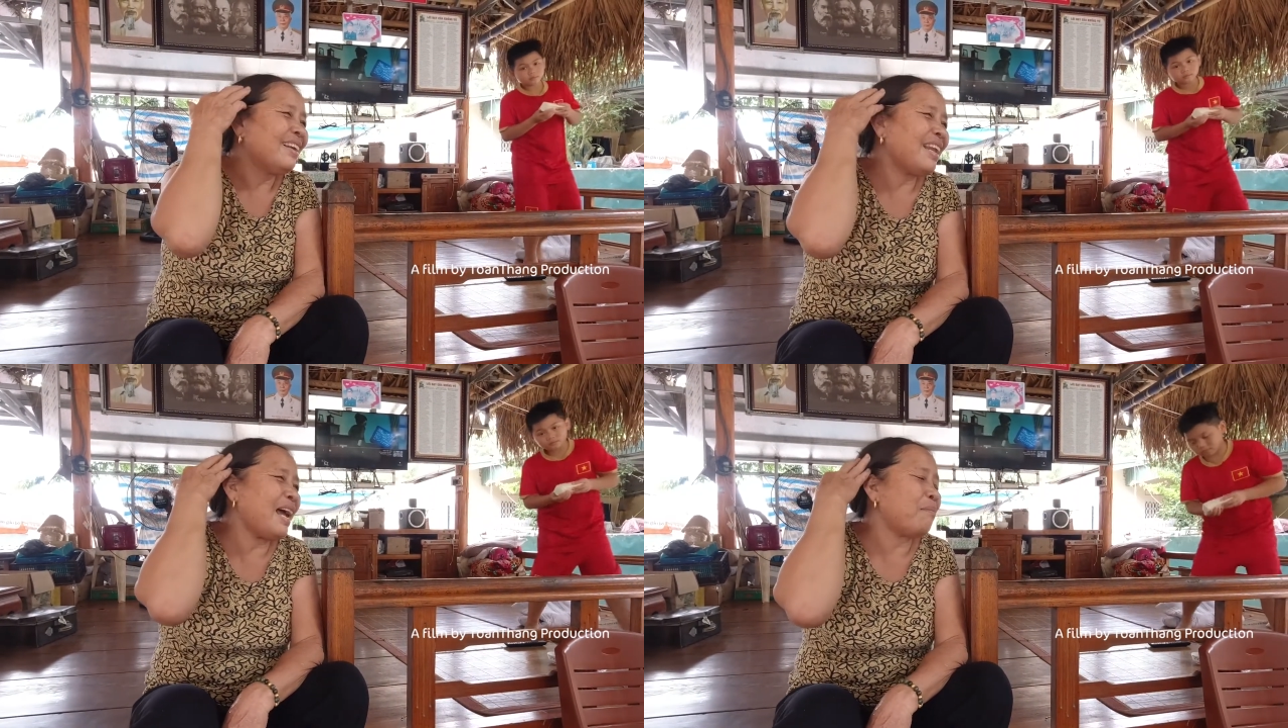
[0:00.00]

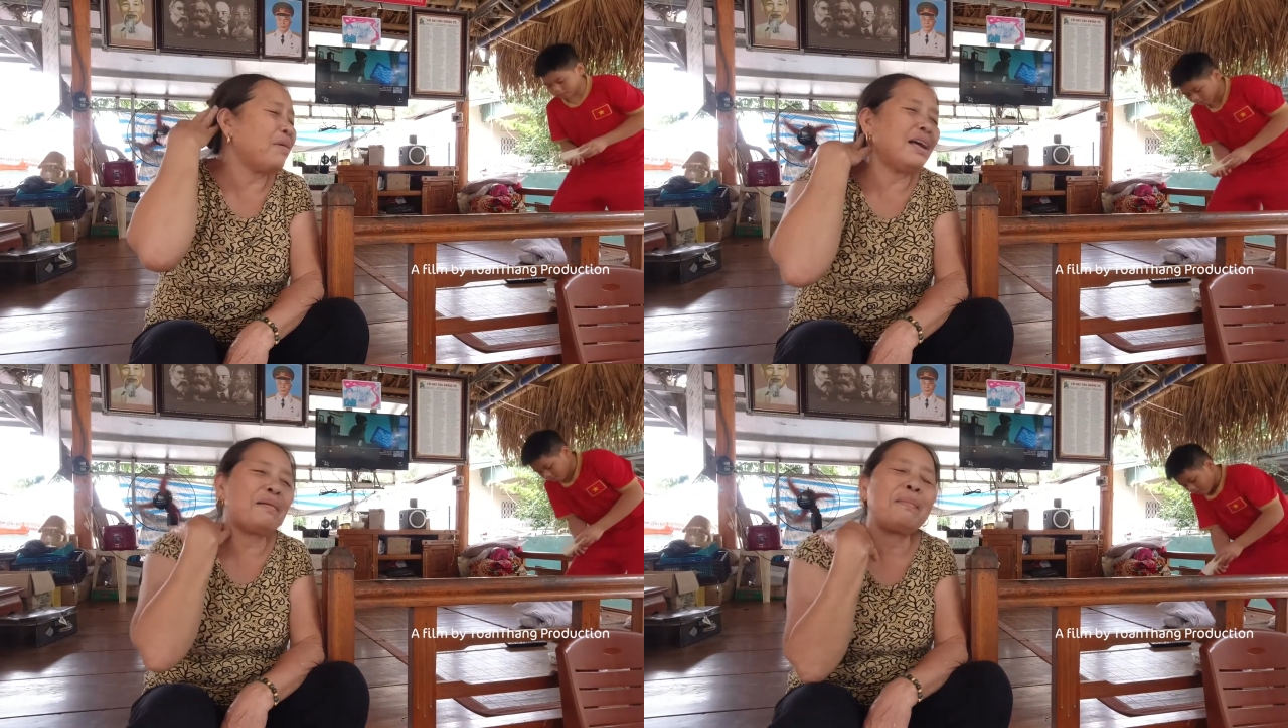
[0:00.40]

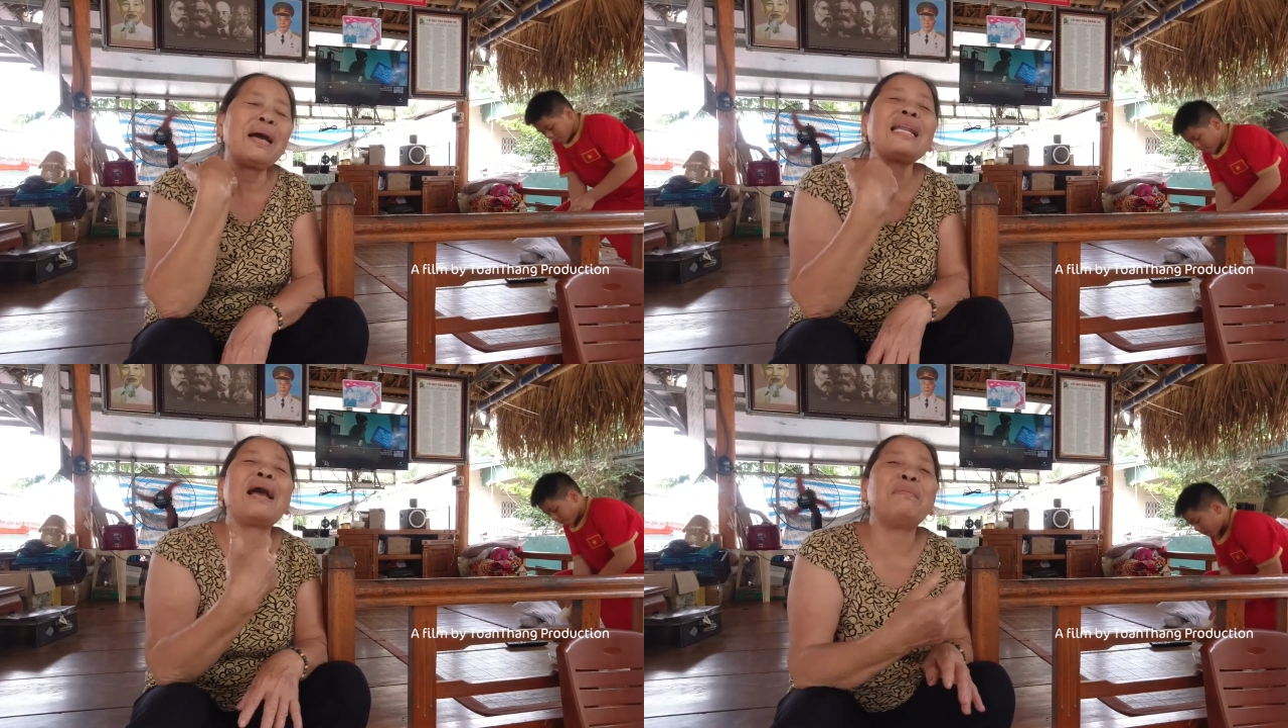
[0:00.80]
Làm
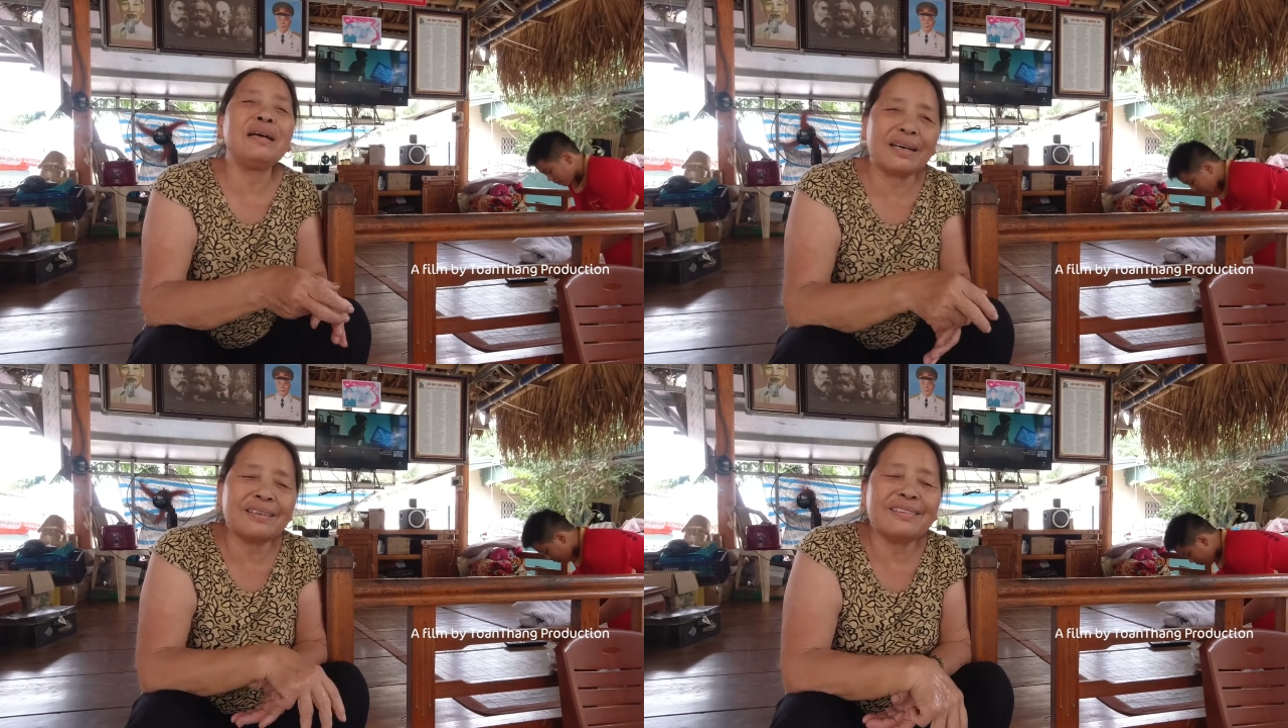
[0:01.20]
bác làm
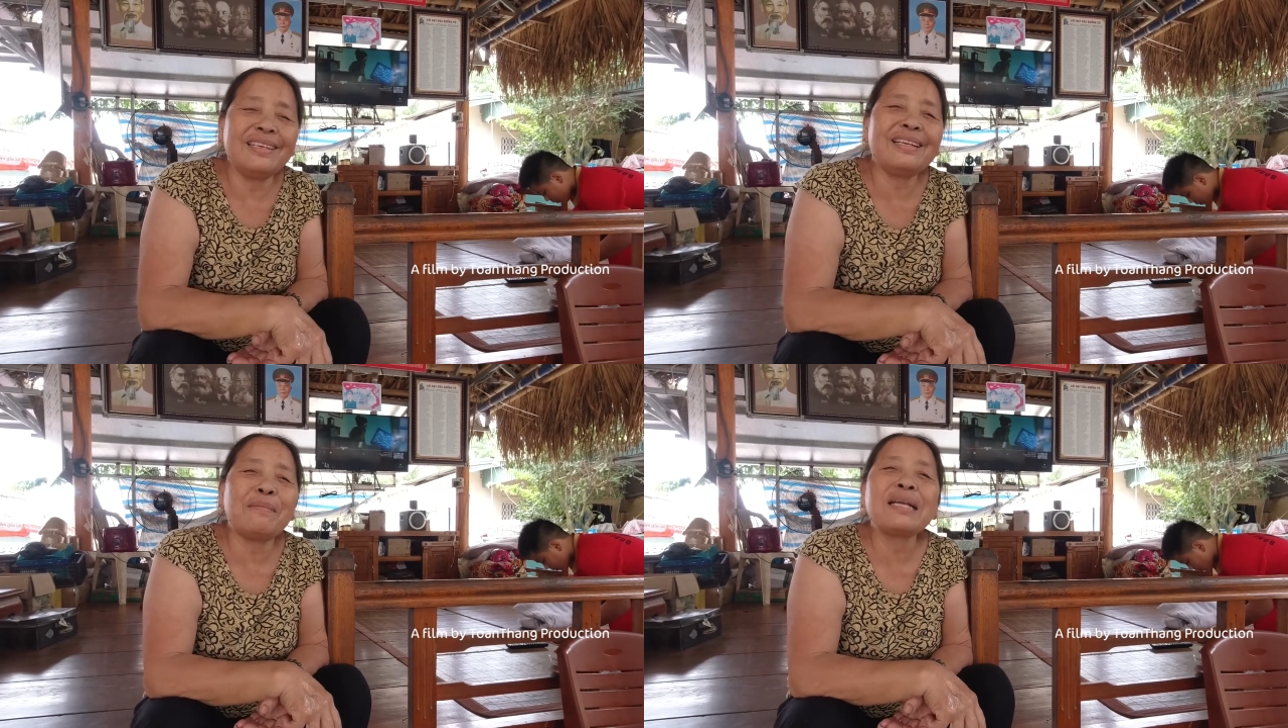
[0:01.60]
được
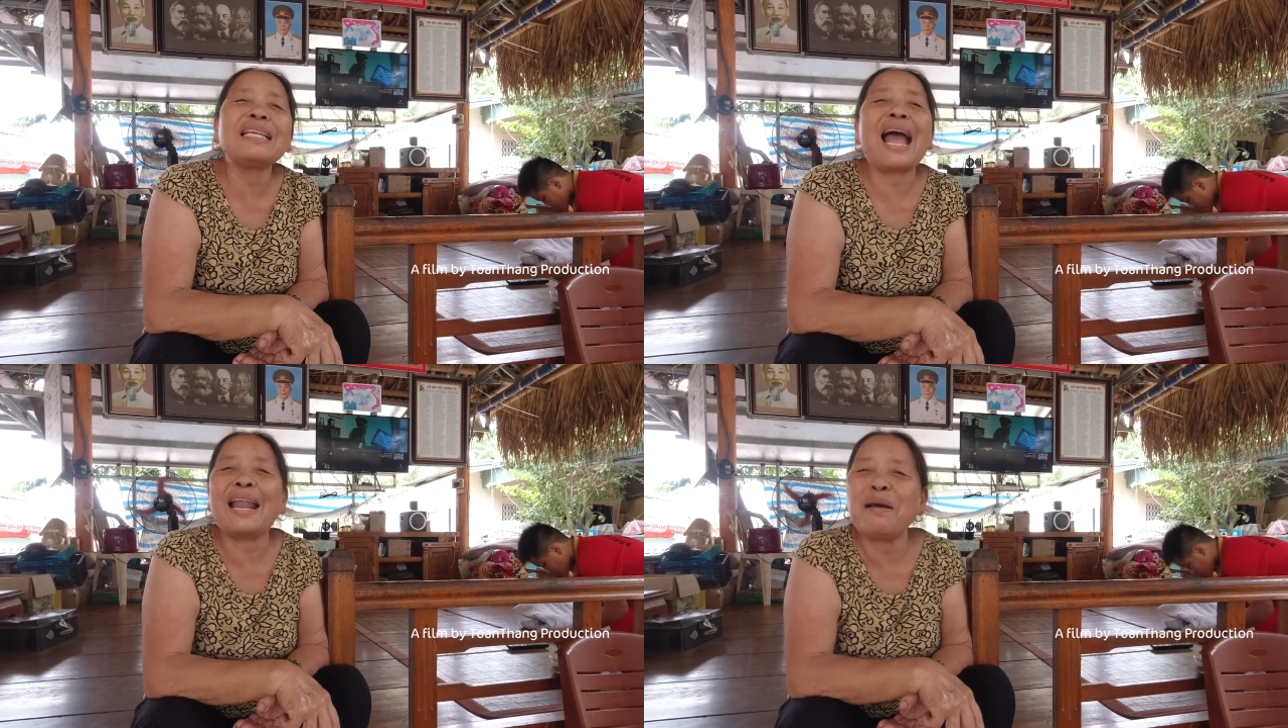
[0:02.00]
nên nhà bác
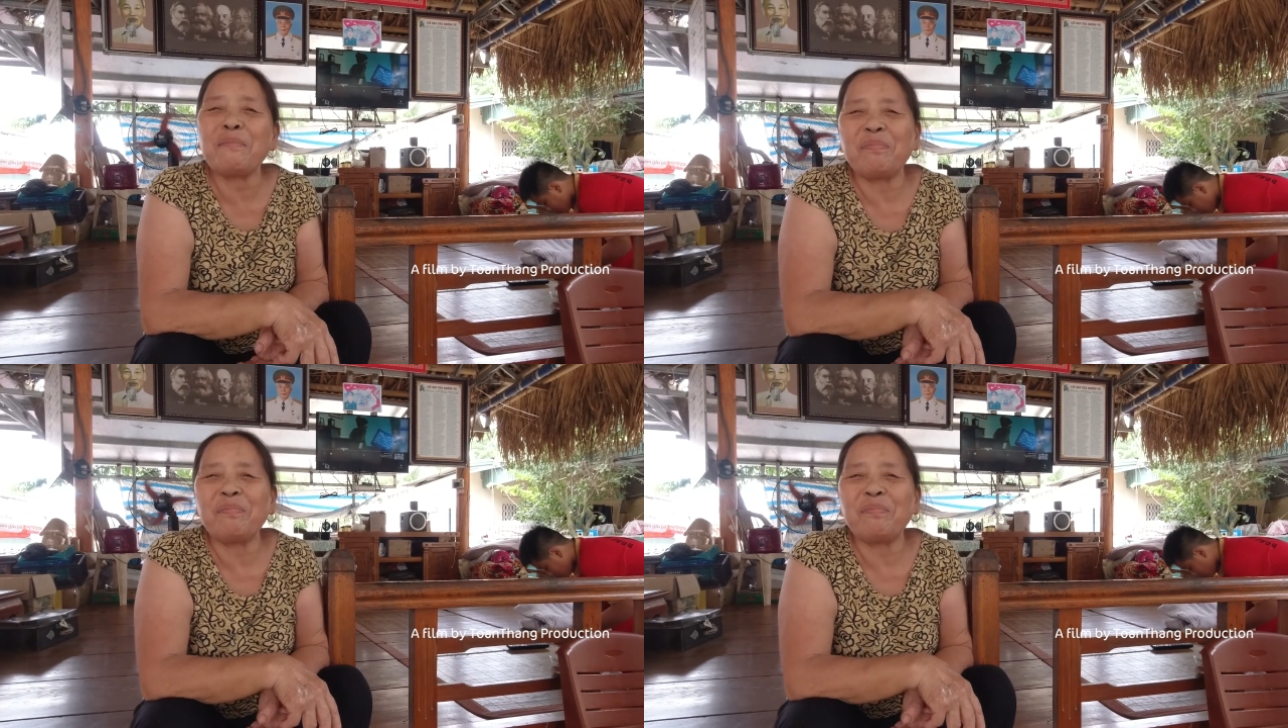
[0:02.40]
già lắm.